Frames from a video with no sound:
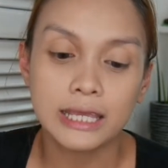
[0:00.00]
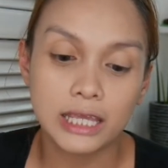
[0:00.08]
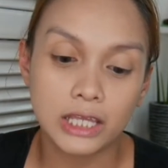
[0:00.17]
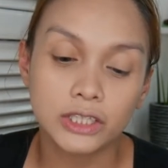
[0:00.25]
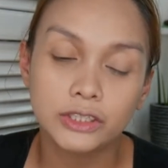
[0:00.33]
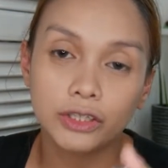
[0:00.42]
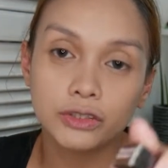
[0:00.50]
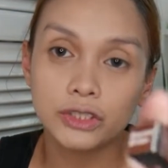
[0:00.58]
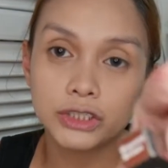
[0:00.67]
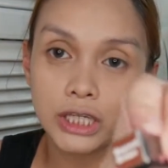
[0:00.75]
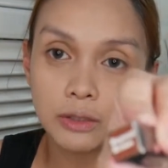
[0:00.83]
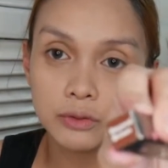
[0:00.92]
in
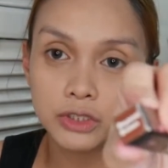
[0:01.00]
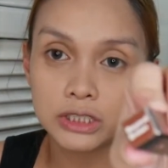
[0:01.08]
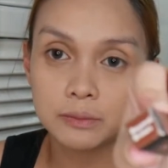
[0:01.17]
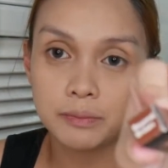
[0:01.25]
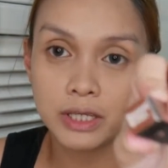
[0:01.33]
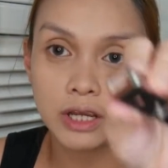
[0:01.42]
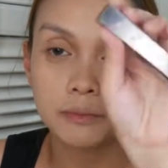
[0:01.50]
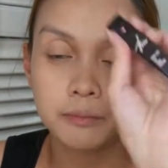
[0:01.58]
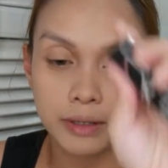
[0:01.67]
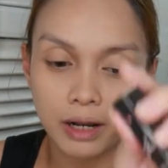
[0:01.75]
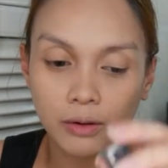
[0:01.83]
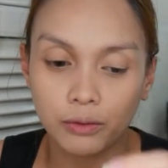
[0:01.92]
another shade which is Beyond
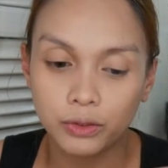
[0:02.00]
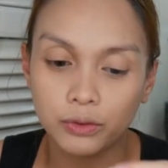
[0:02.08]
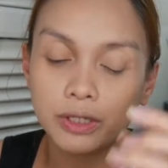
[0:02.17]
Brown.